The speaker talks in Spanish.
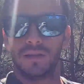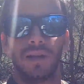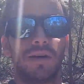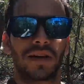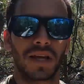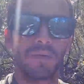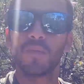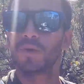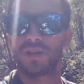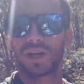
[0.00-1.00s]
la verdad es
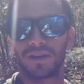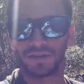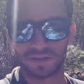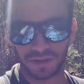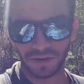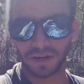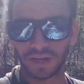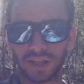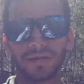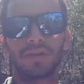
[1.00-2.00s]
muy cerca donde nos estamos
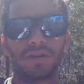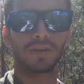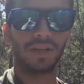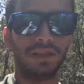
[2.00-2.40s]
quedando, fueron